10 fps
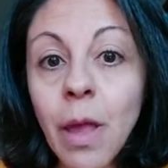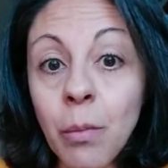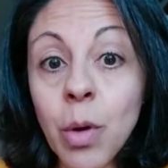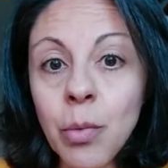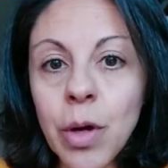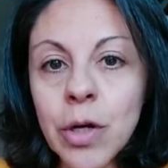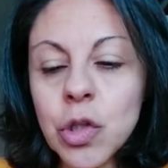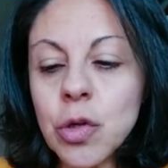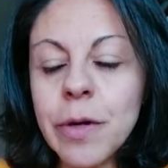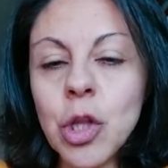muy bueno,
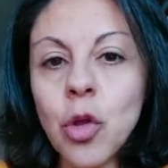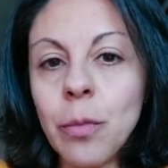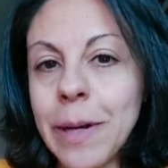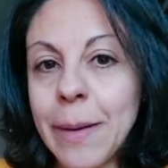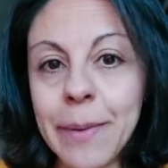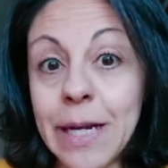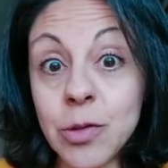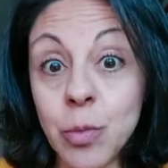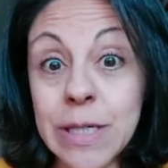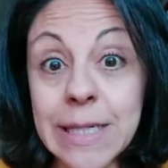sobre todo para
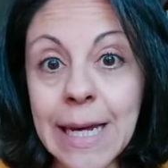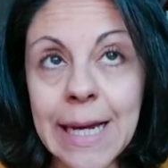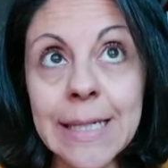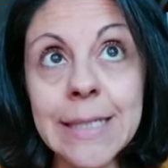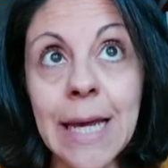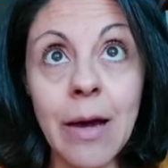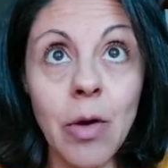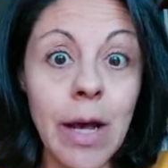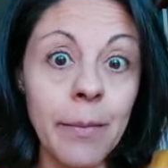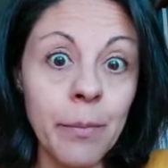pieles muy secas y
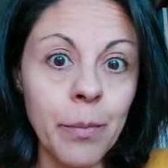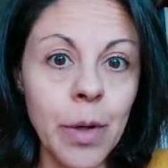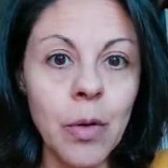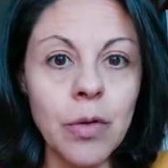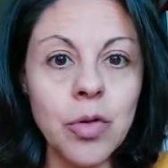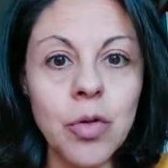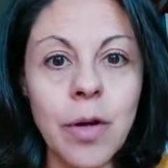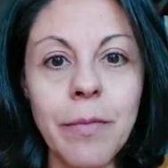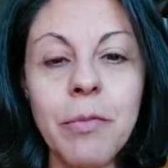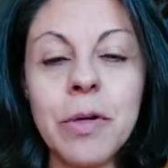ahora, bueno, yo
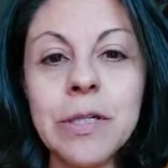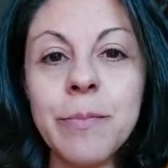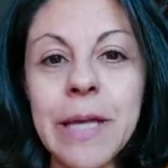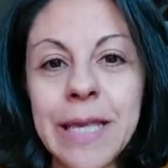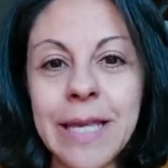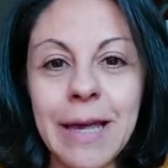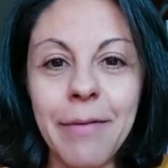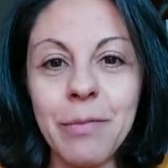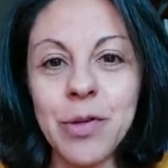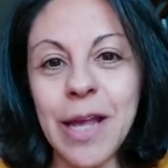que vivo en España ya
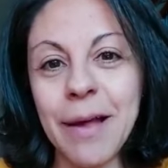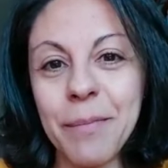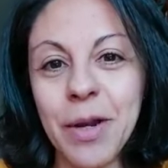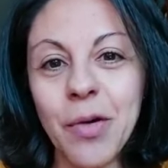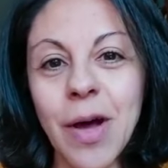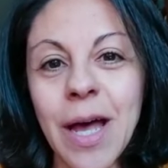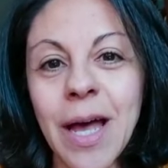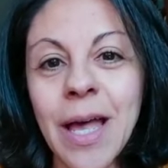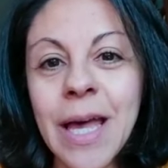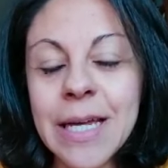vamos de camino
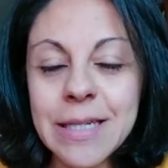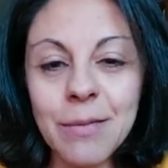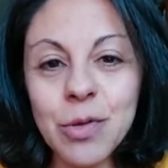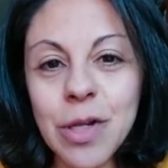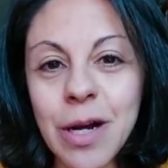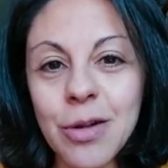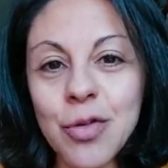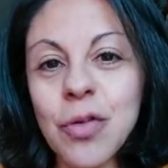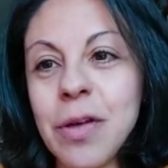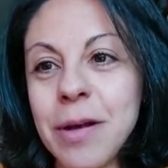a, estamos en el
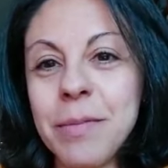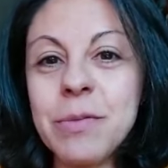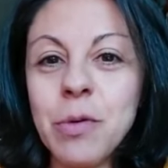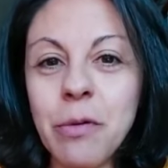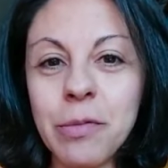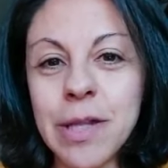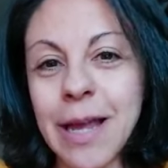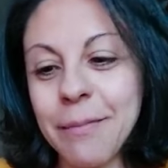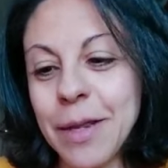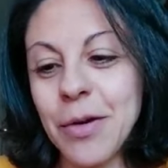otoño ahora mismo y vamos de
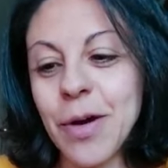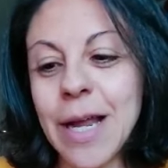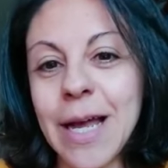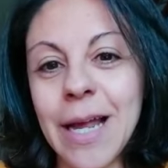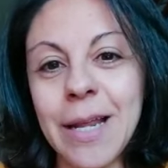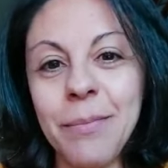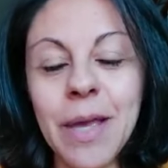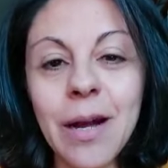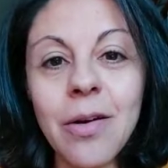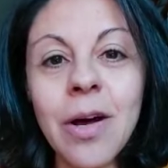camino al
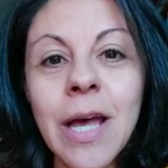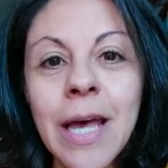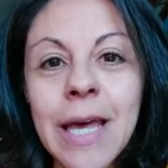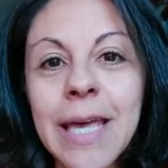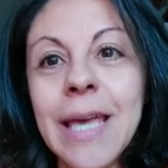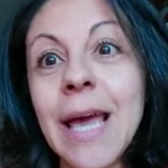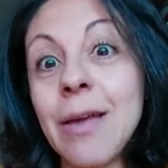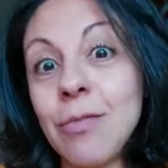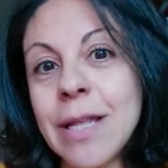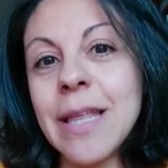invierno y
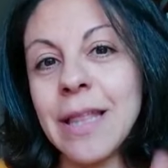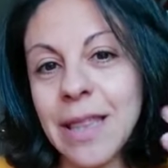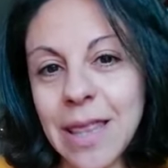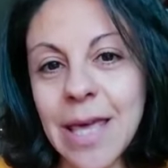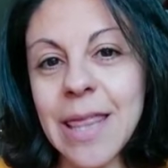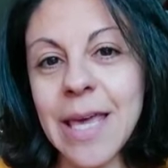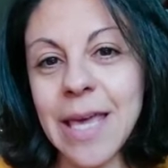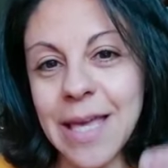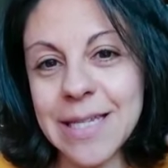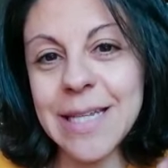hay una tendencia
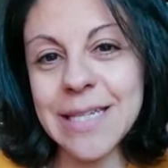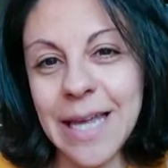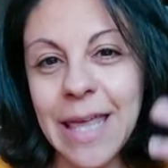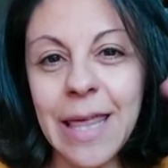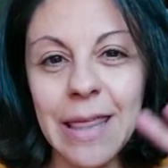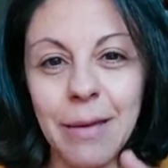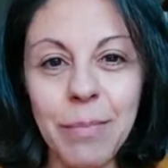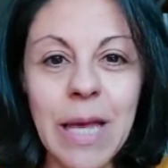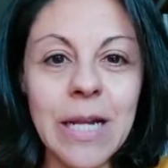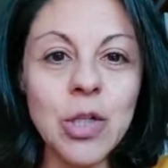de esa sequedad de
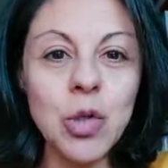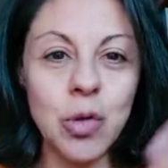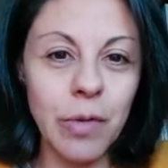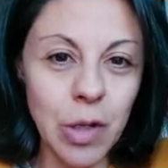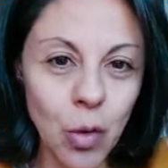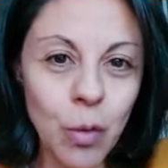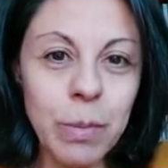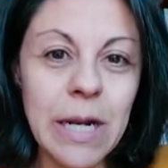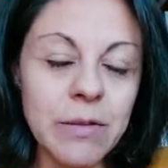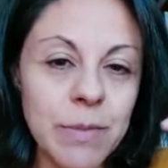pieles o sobre todo
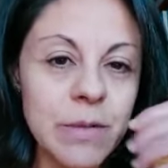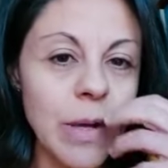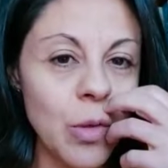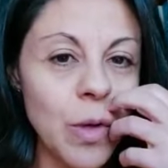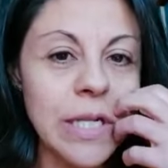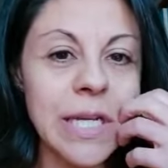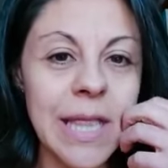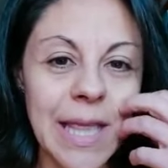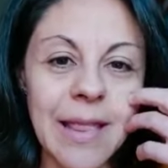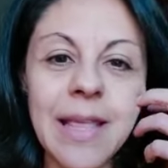pieles más maduras que
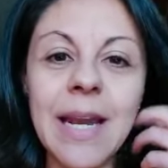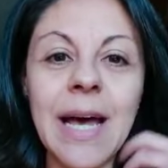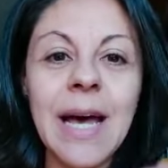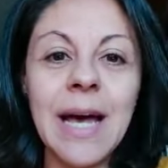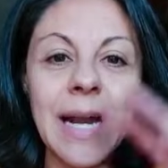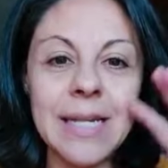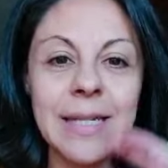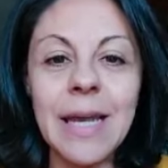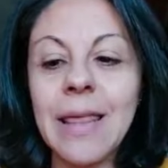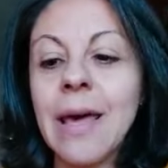tienden a, la
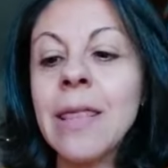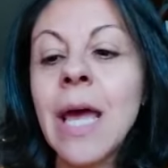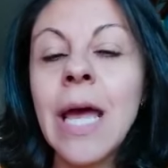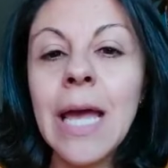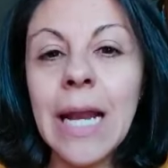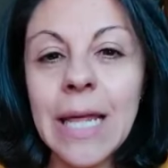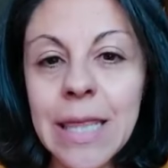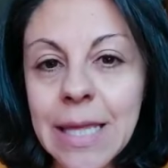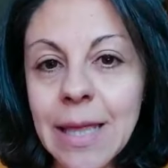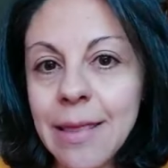sequedad. El
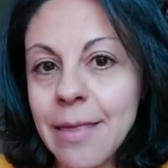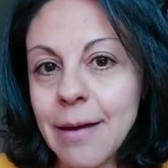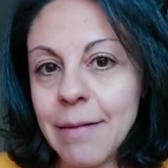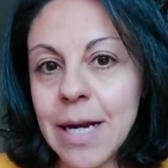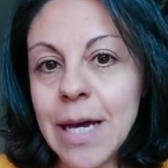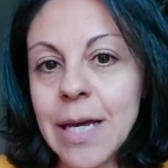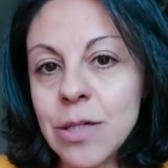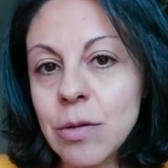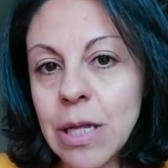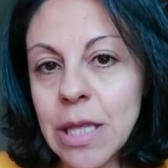aceite de Davana
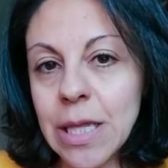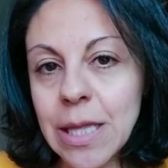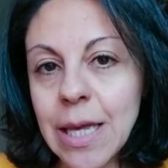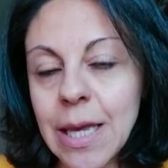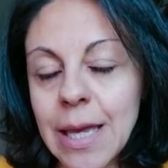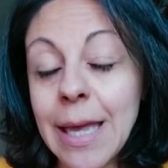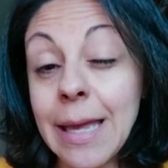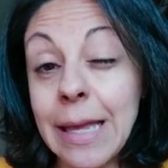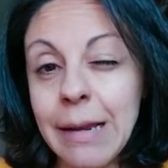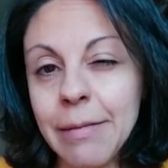es un aceite que
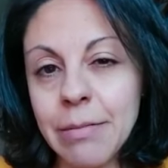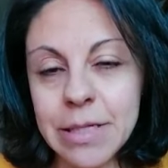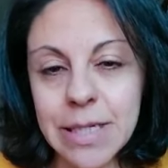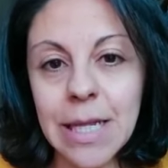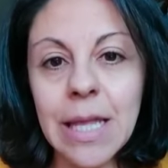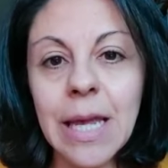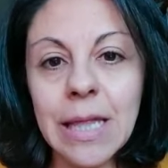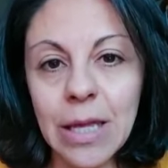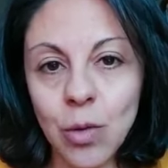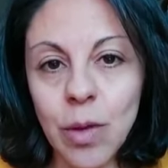equilibra bastante y que
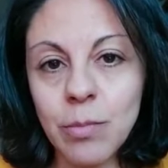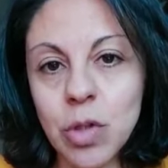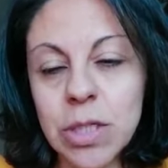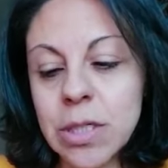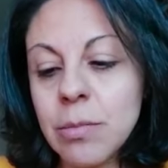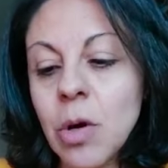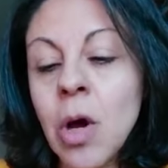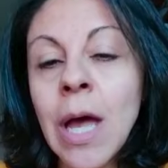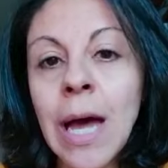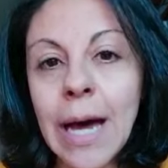te ayuda muchísimo
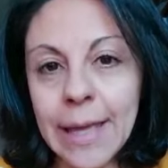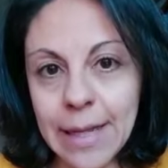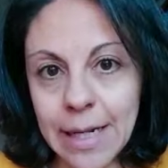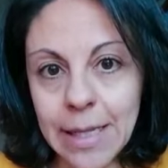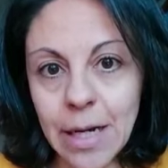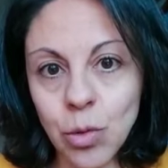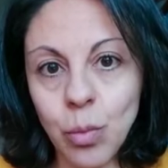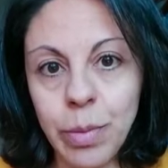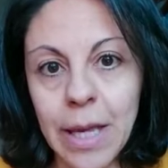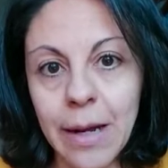a hidratar
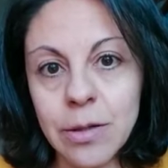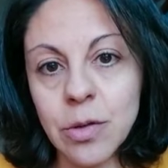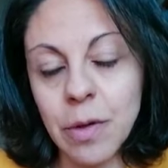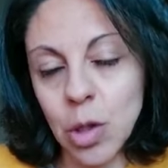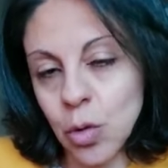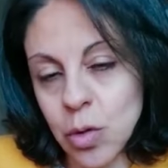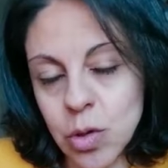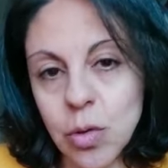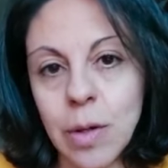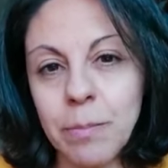tu piel, sobre todo
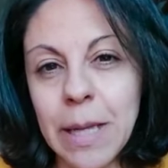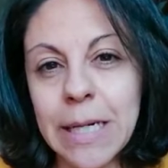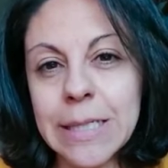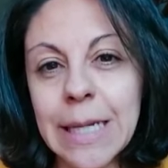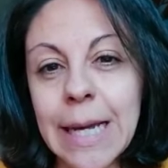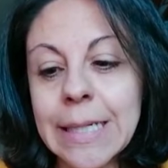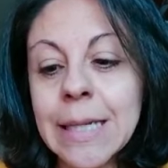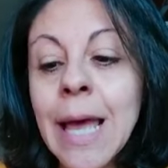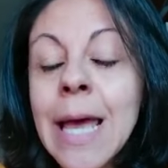eso, en pieles secas.